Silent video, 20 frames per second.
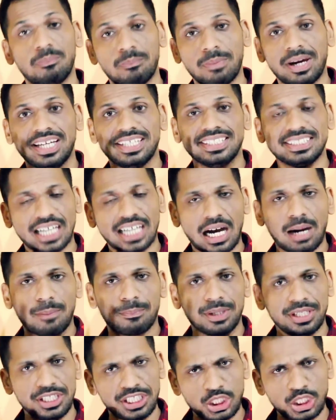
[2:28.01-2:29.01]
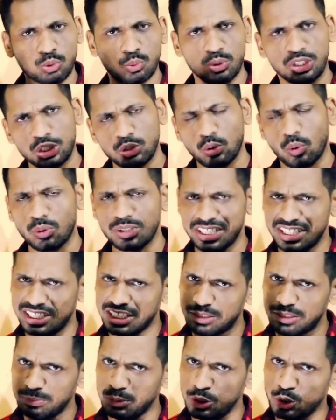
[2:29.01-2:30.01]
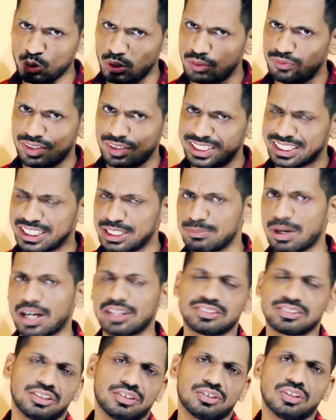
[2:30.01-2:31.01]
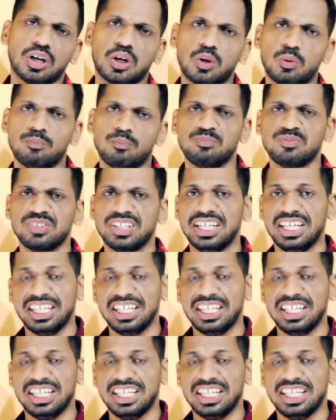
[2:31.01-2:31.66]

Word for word: मैं यहाँ पे इक्विटी ओरिएंटेड म्यूचुअल फंड की बात कर रहा हूँ